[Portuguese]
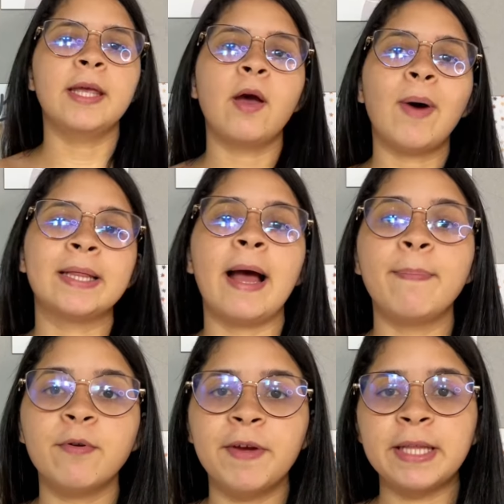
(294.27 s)
E eu até
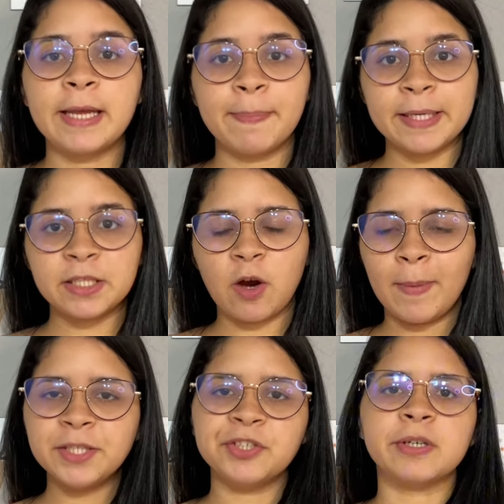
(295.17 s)
aproveito aqui para deixar
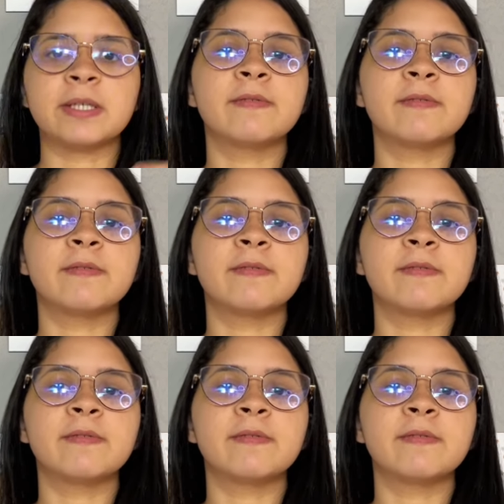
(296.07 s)
uma dica,